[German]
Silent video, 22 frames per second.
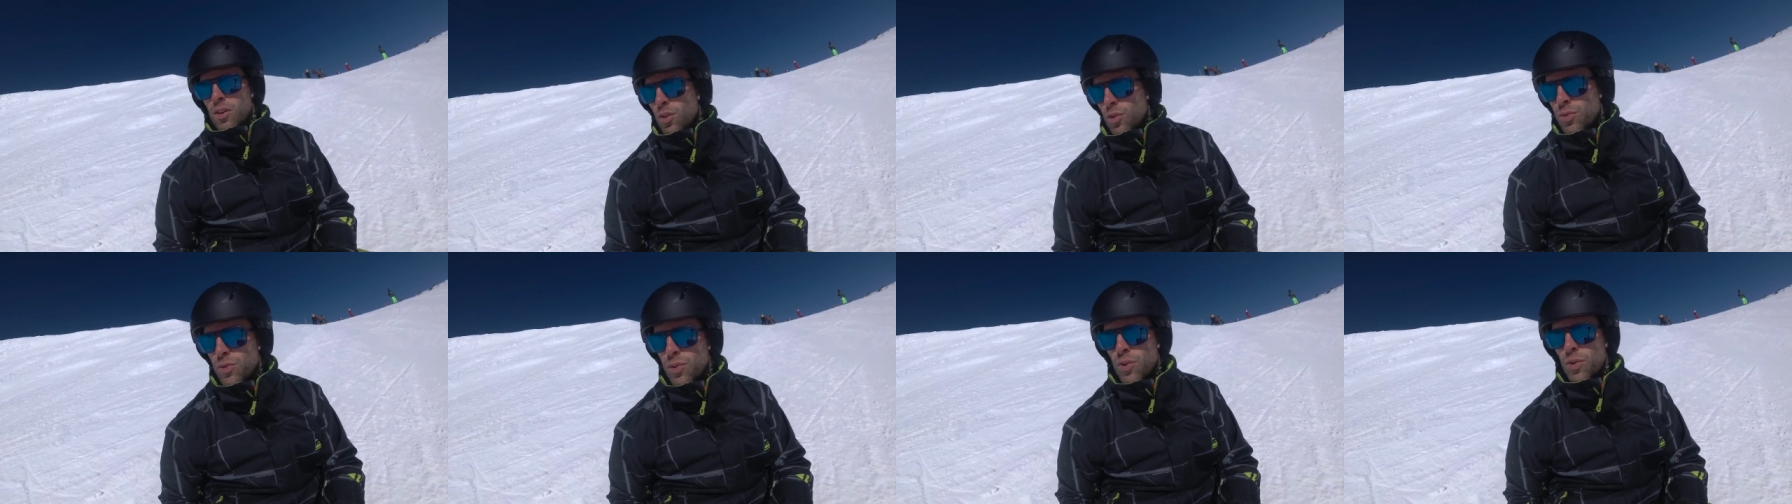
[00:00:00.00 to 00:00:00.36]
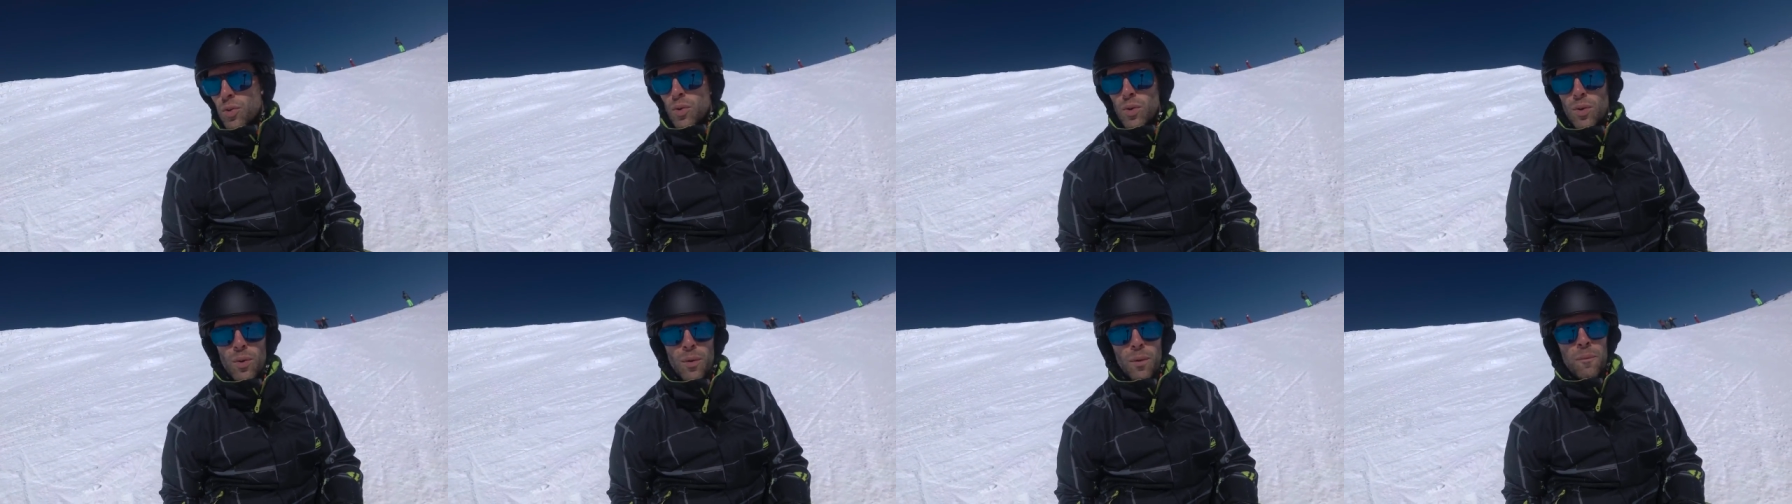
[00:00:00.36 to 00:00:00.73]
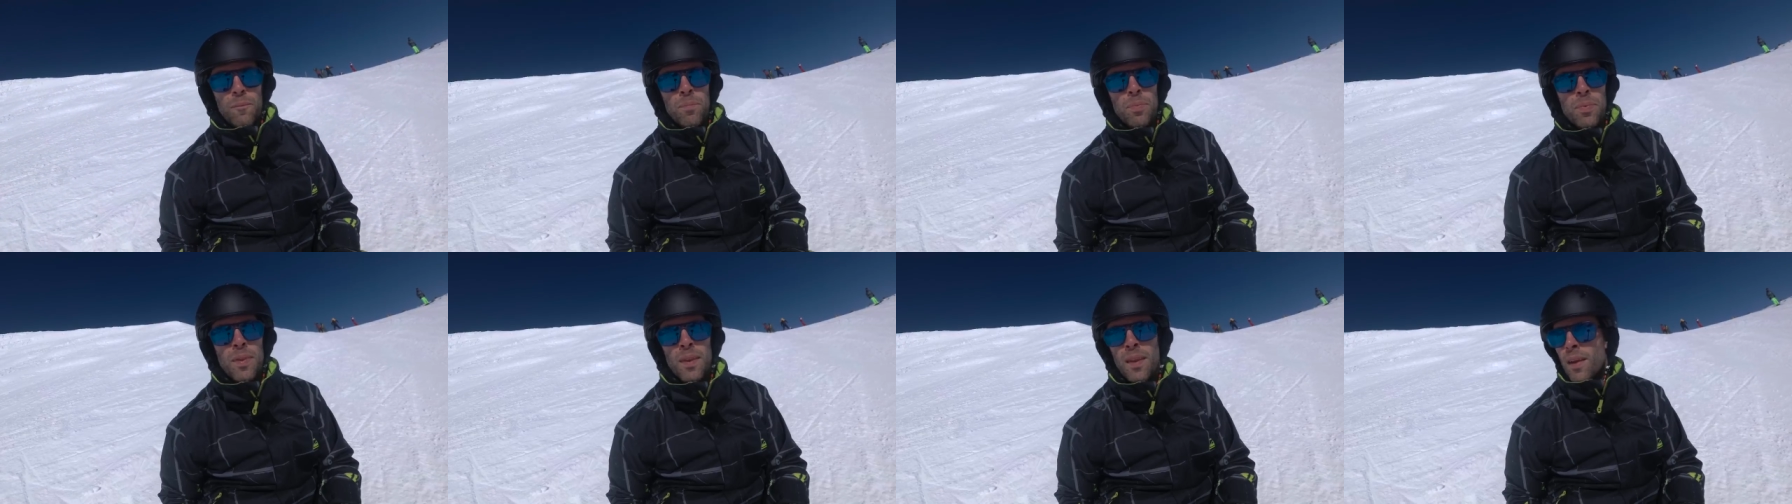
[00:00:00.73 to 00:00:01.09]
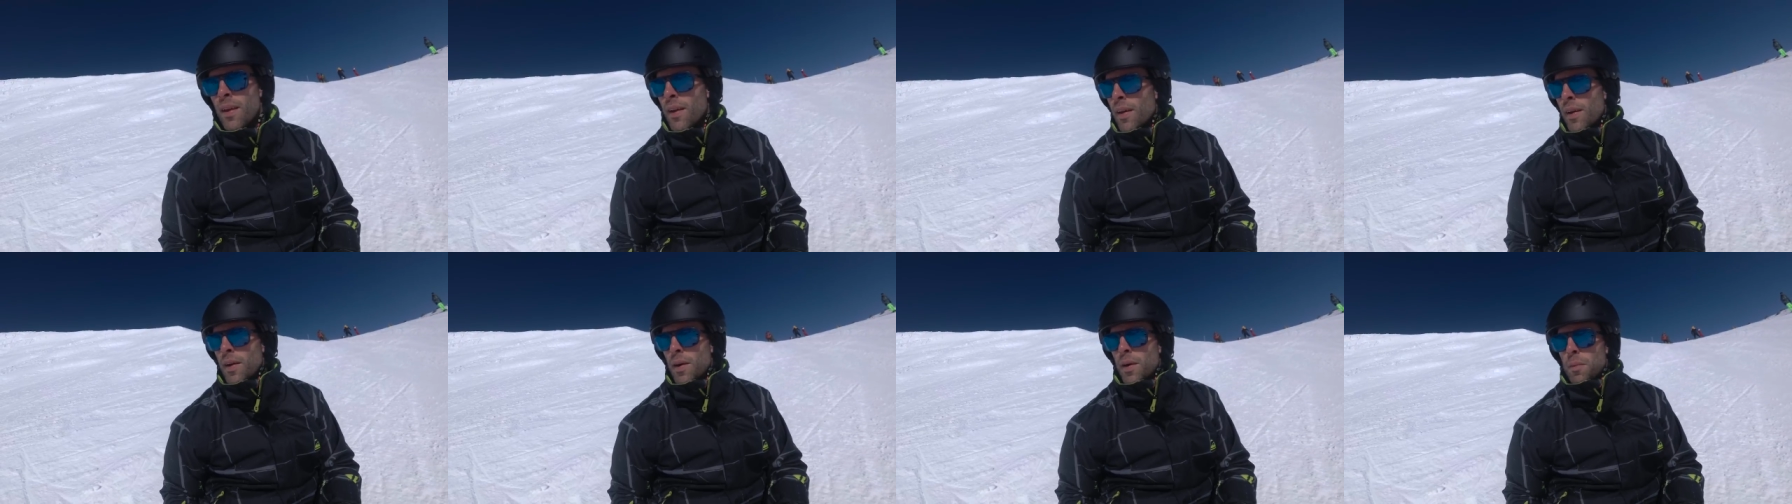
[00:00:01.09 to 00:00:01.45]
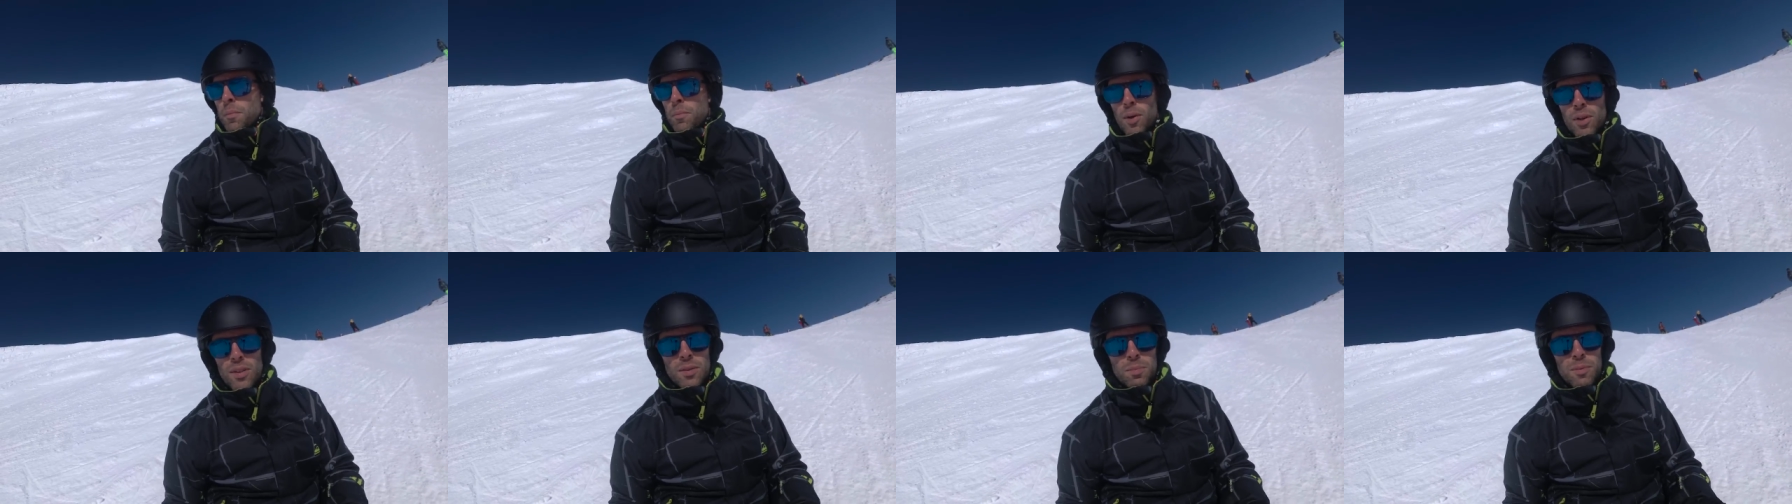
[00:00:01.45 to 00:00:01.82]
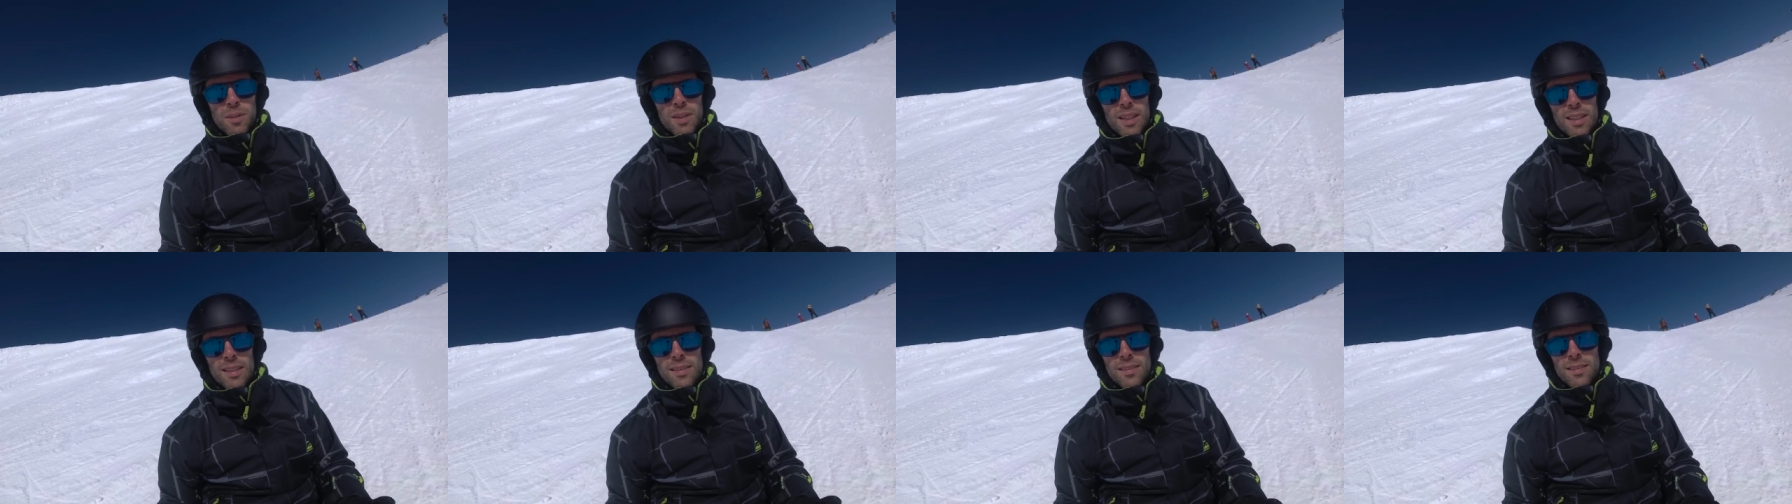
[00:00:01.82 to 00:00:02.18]
Luftkühlung, möchte ich
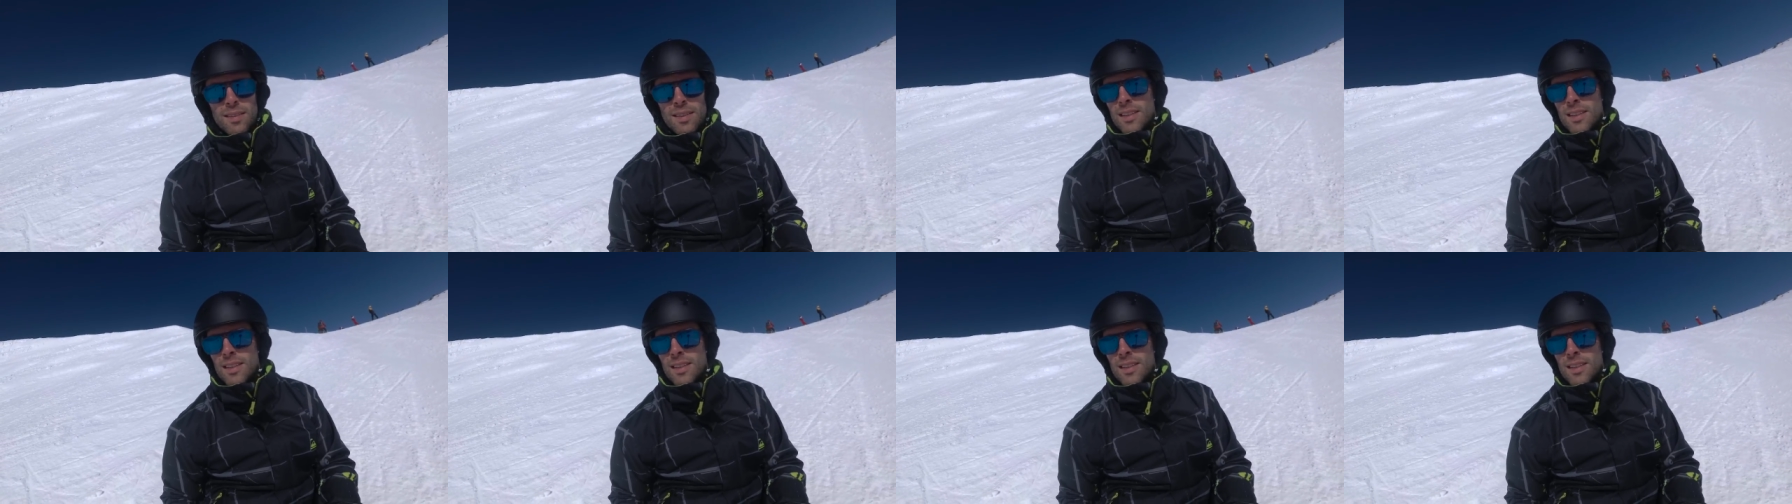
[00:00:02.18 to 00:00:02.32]
mir jetzt